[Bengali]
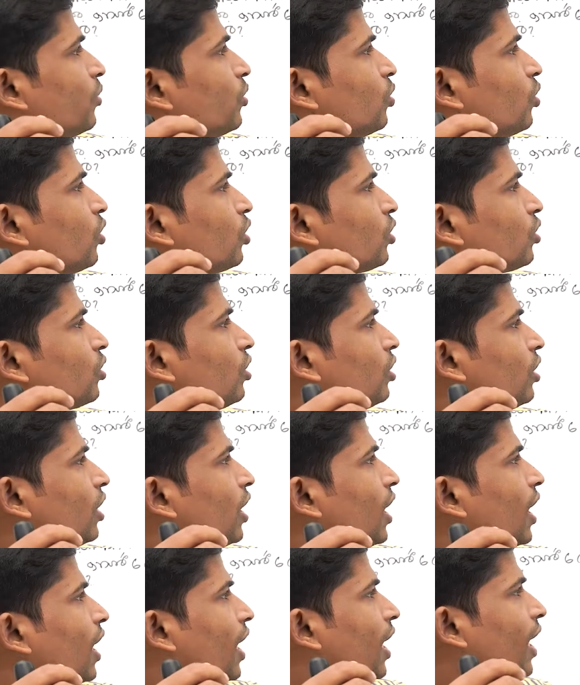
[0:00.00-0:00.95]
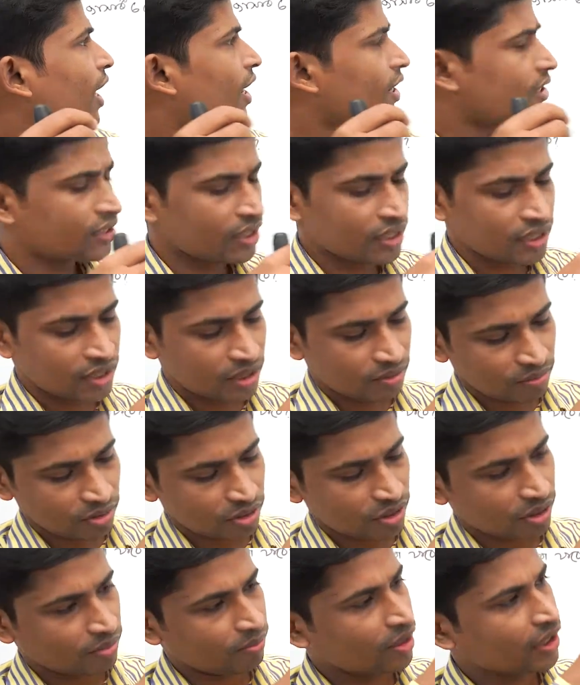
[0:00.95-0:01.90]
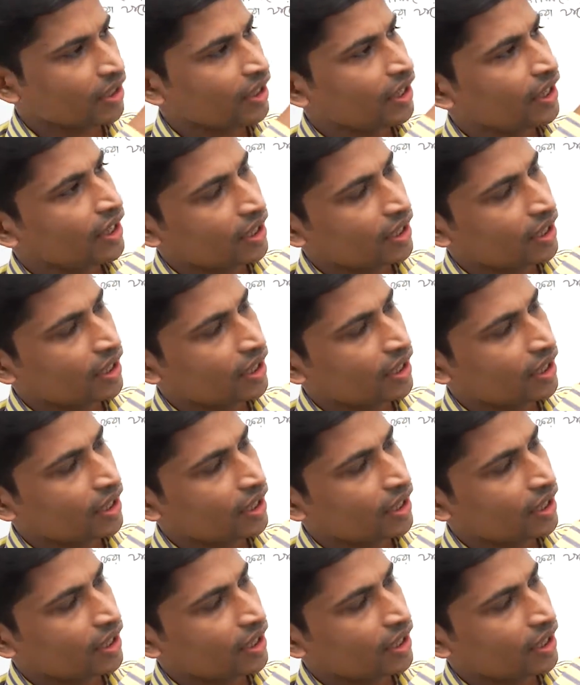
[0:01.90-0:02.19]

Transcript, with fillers: দৈর্ঘ্য আট সেন্টিমিটার মানে